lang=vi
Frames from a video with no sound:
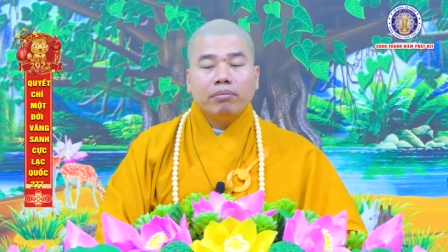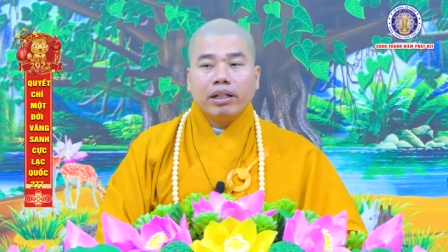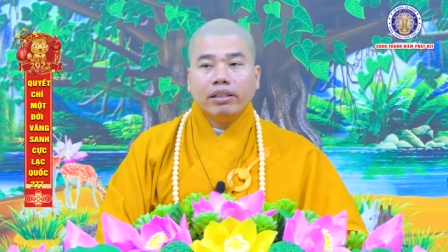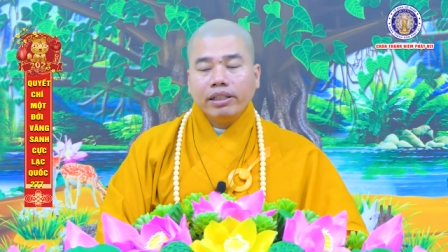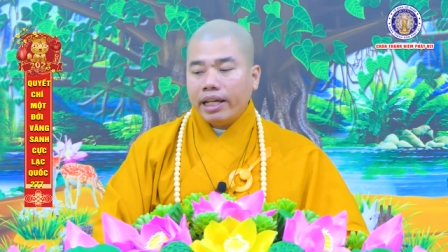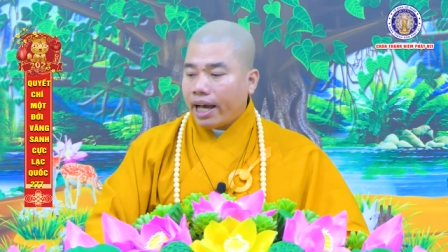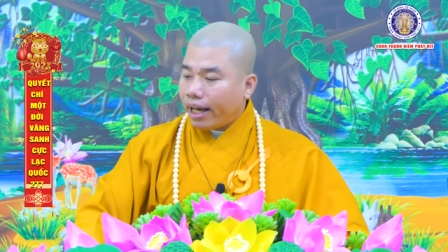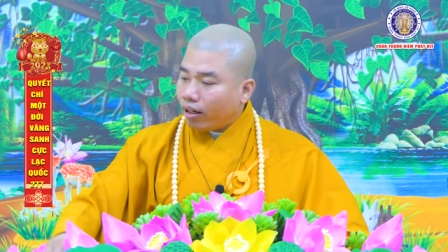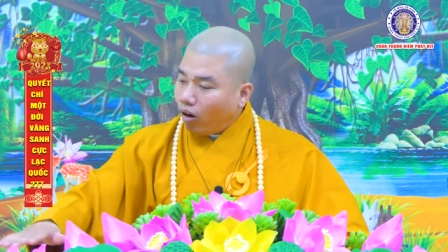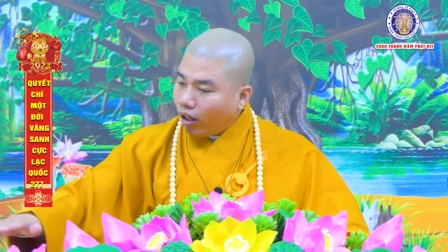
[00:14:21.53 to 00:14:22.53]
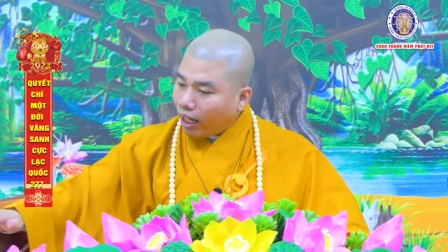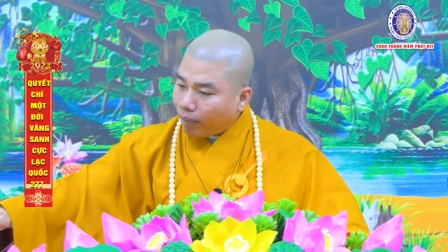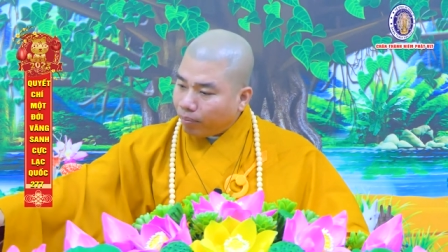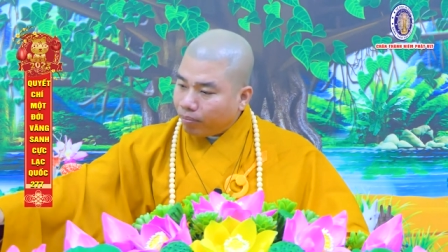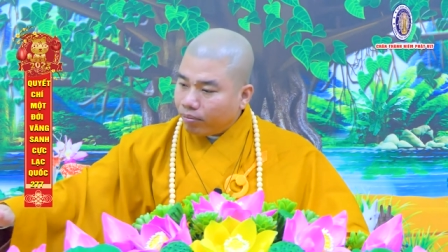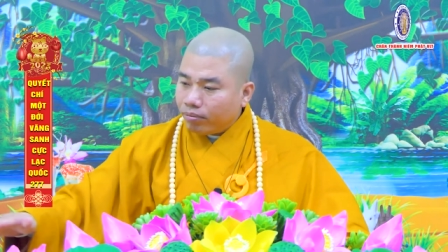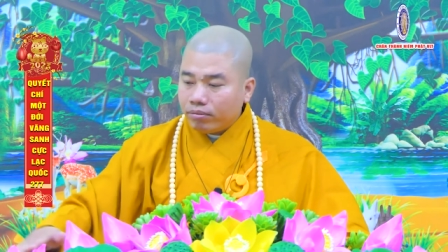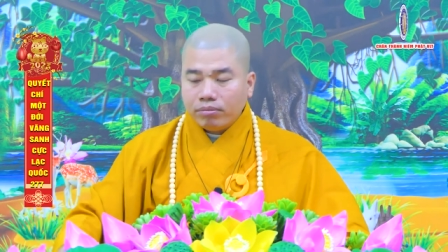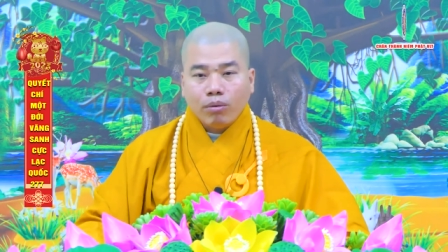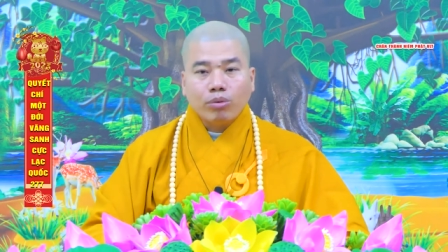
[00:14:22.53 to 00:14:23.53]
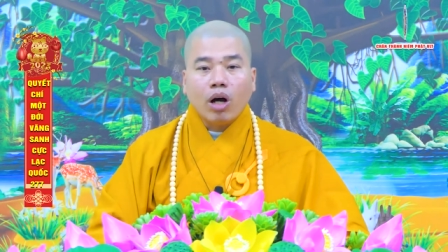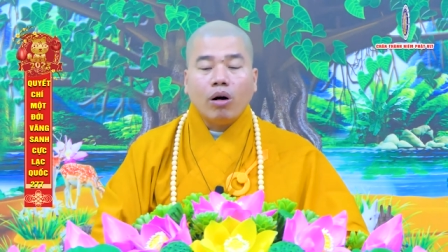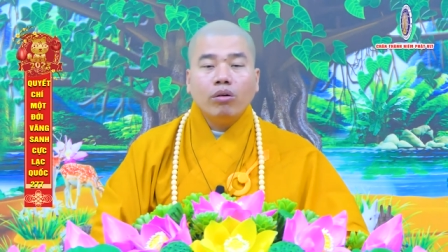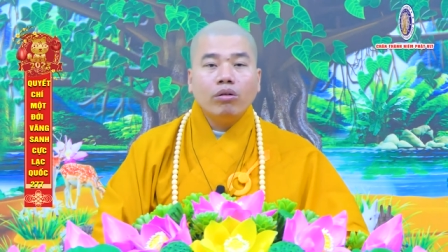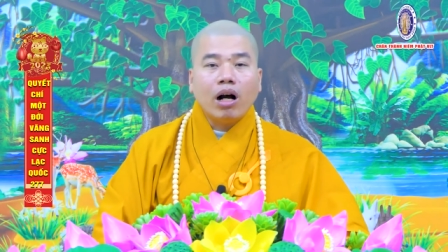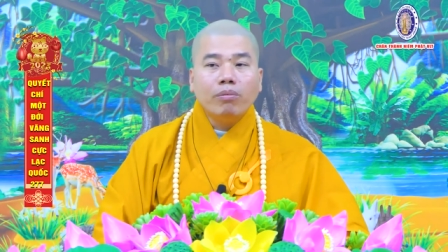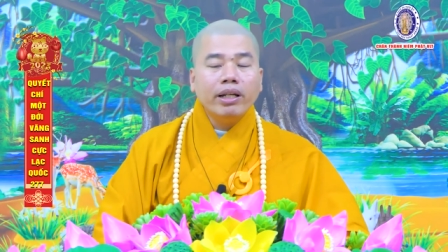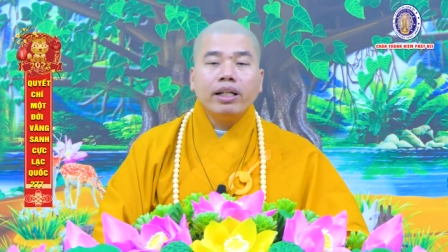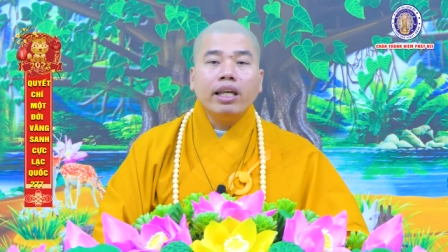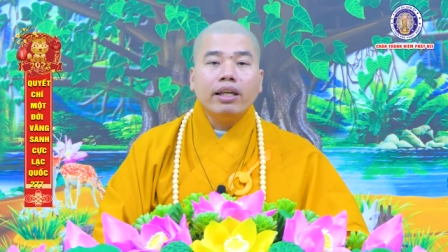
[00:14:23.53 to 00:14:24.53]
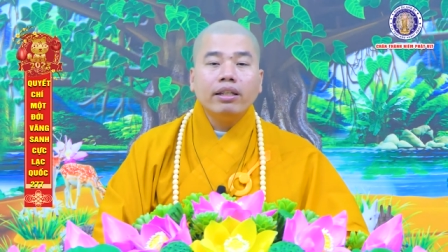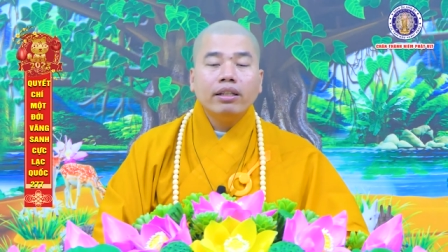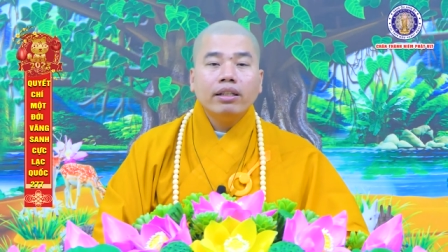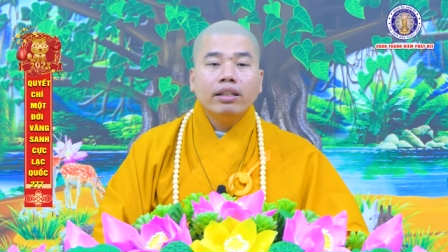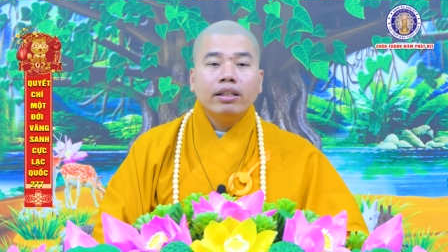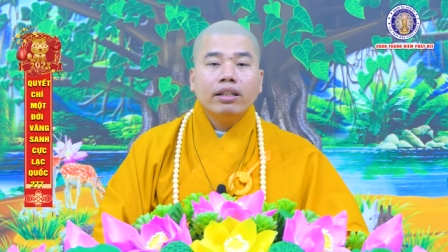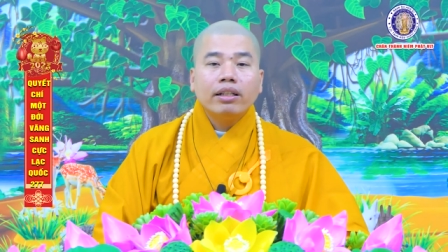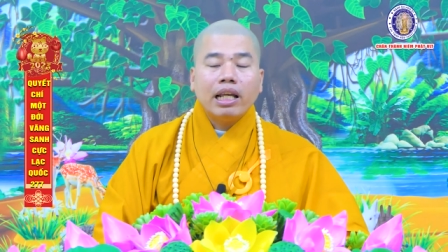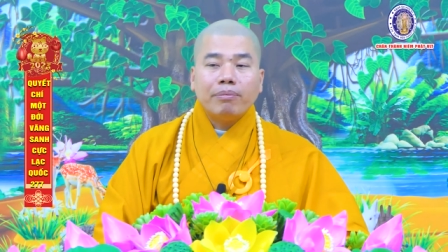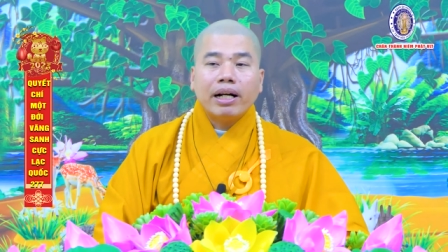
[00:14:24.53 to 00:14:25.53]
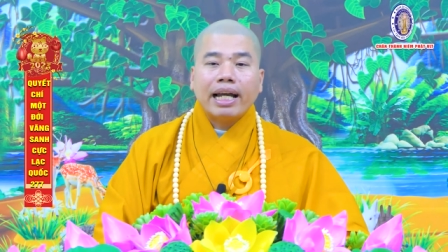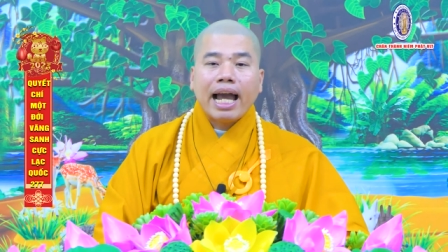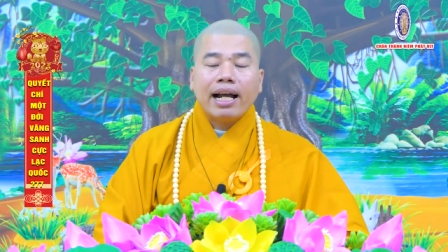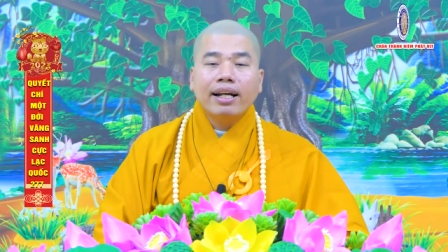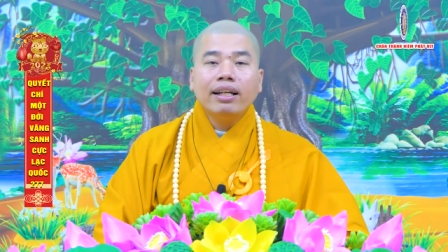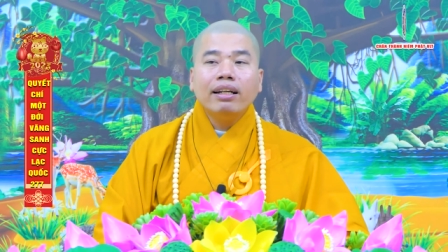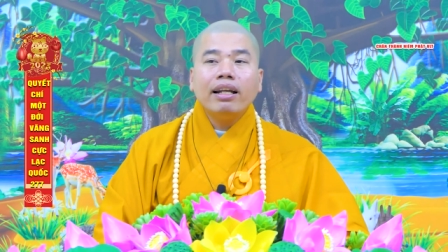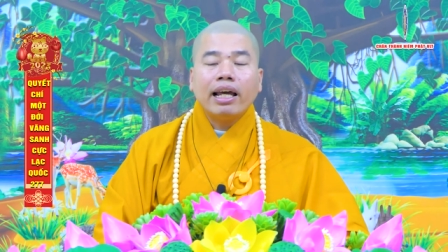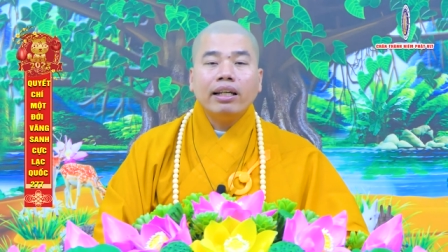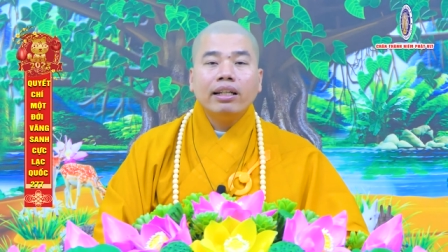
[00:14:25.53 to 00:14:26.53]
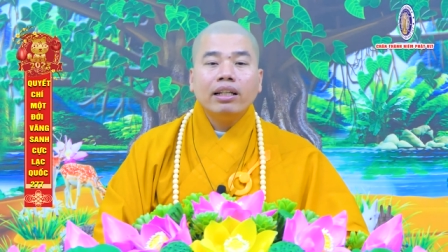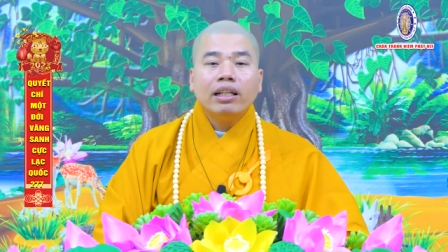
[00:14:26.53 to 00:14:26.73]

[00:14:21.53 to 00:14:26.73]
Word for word: mà người già đó nằm một chỗ không biết cái gì đem băng ca ghinh đến đây